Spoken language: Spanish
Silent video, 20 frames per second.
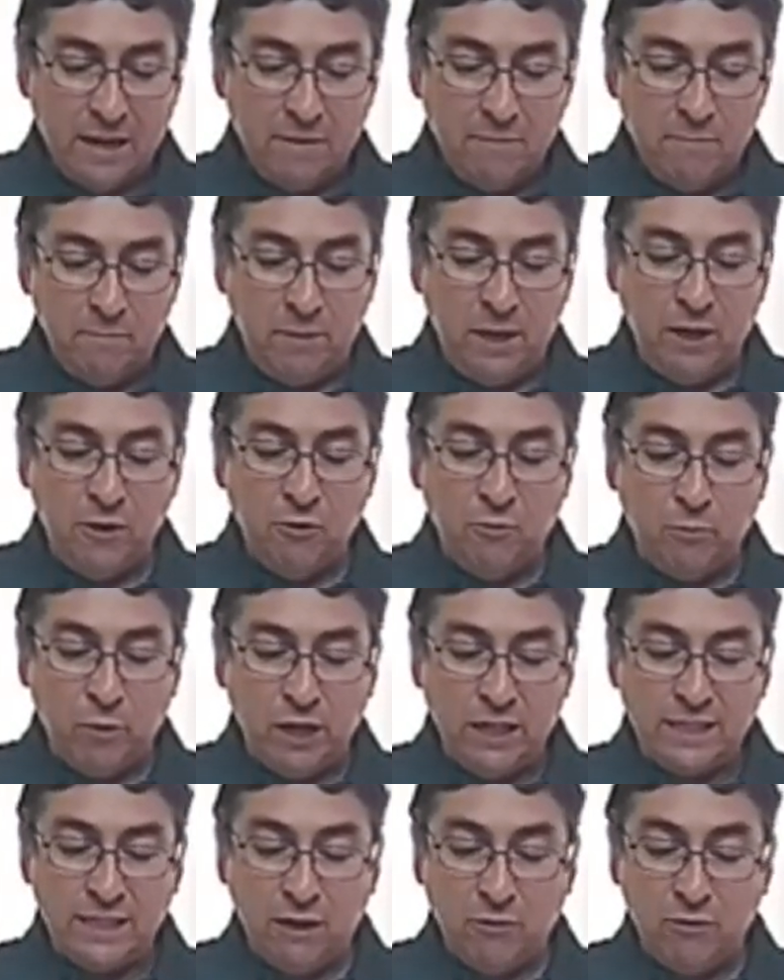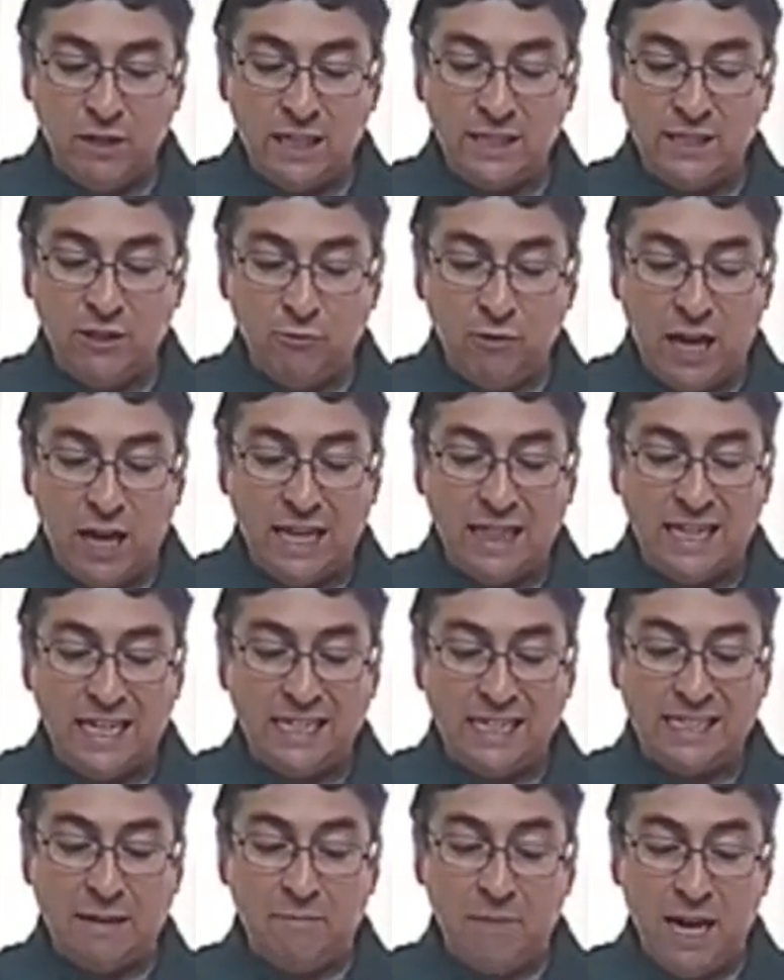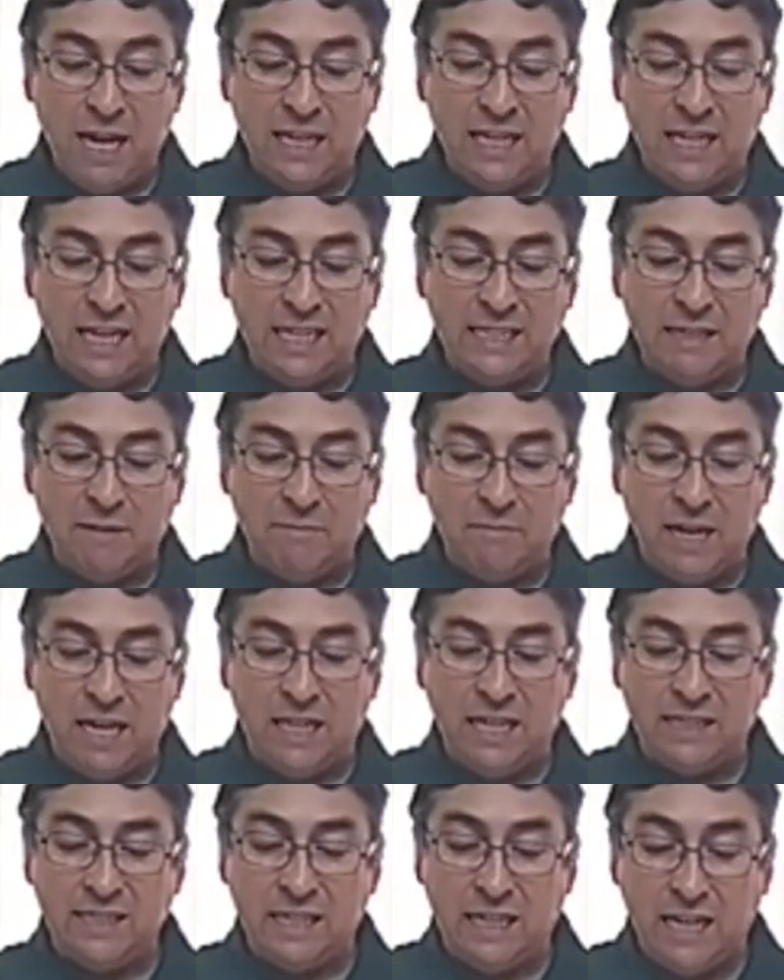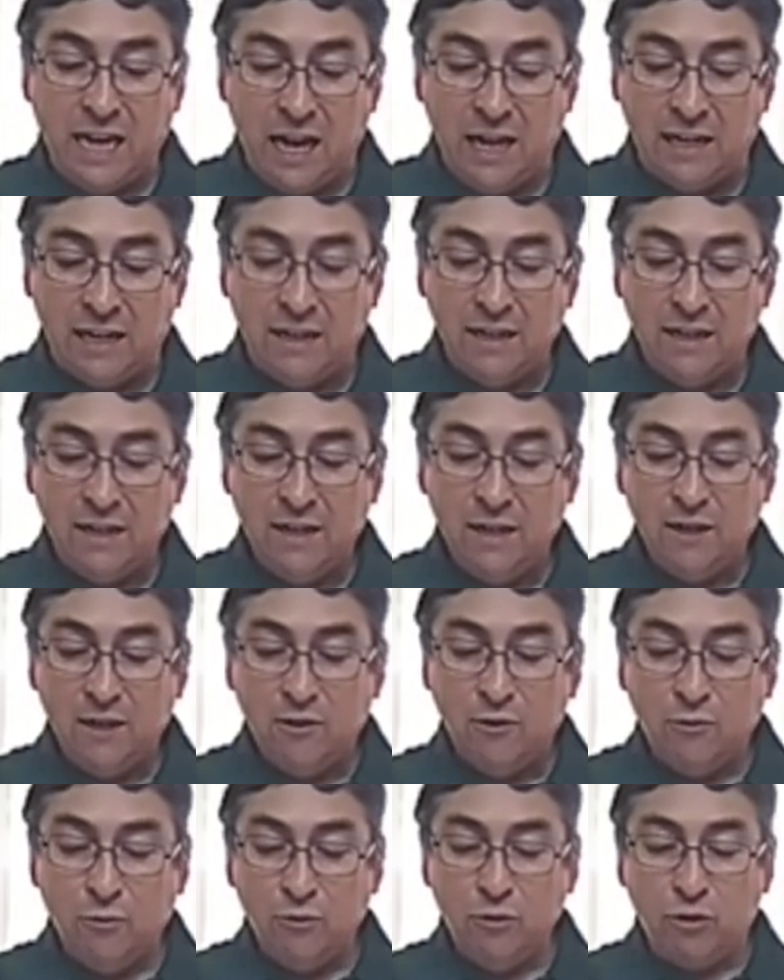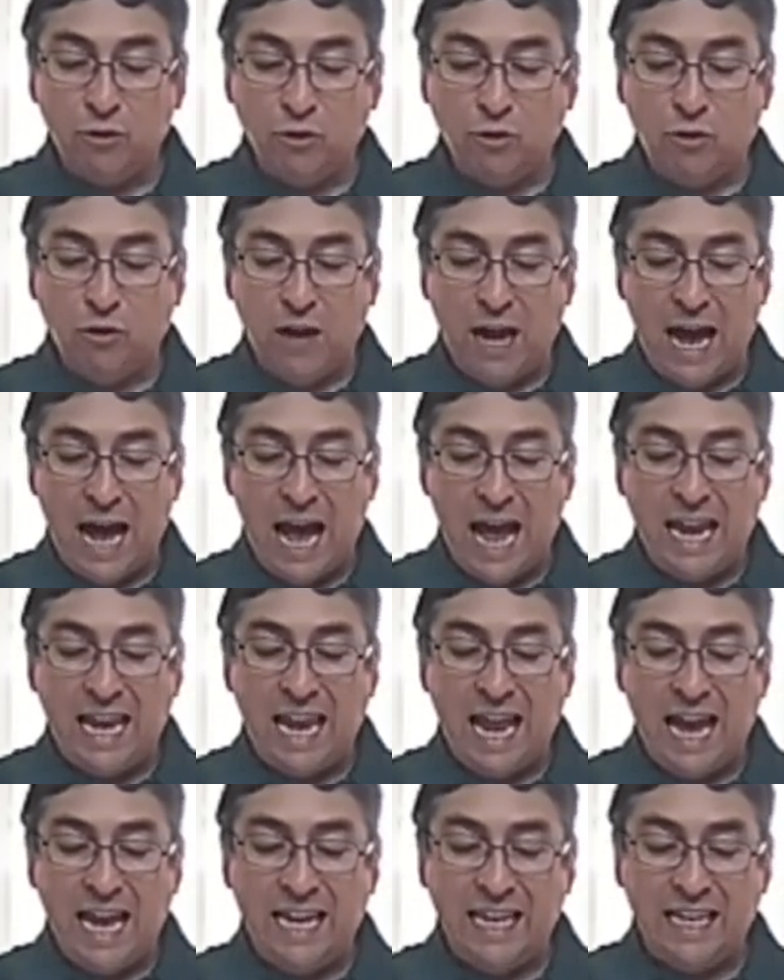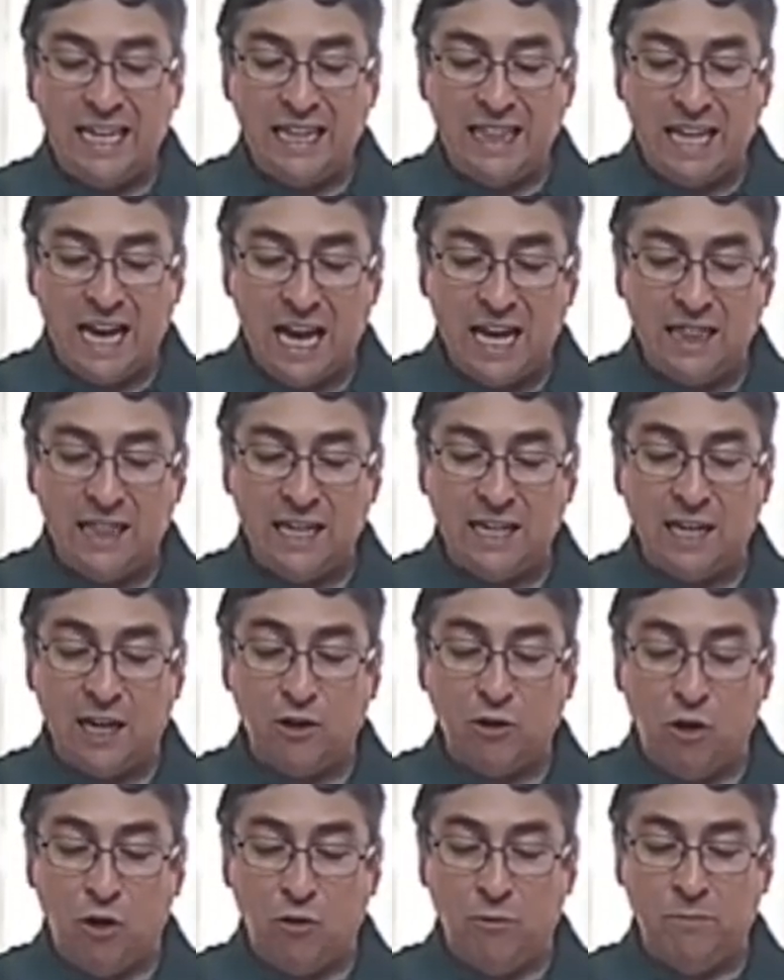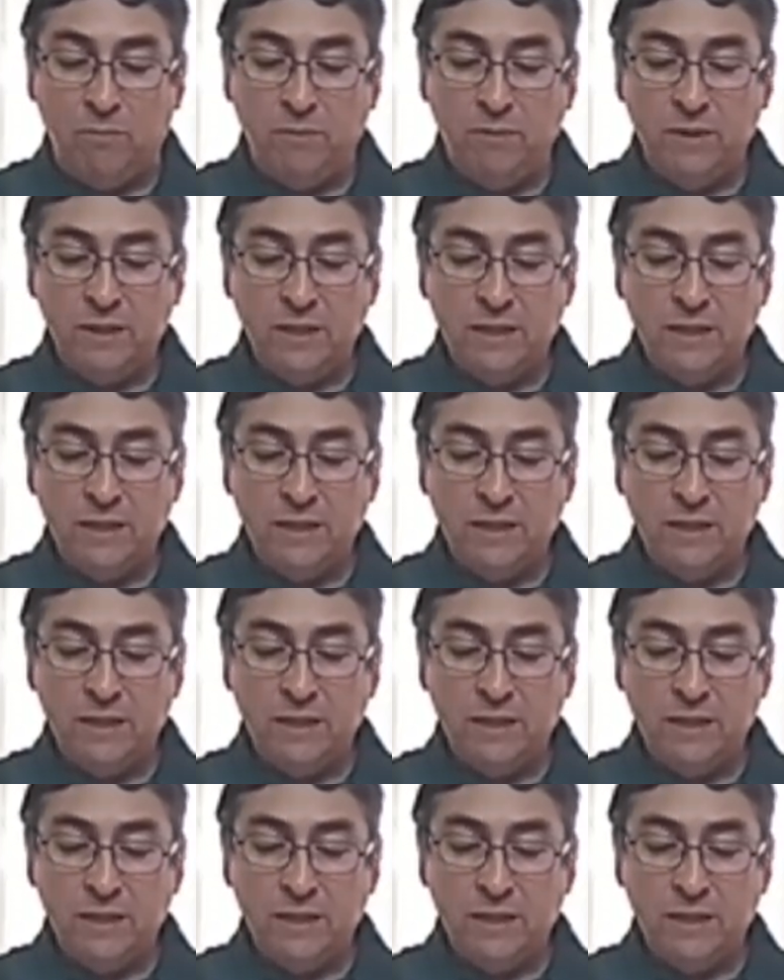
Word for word: Vino pues a una ciudad de Samaria llamada Sicar, junto a la heredad de Jacob,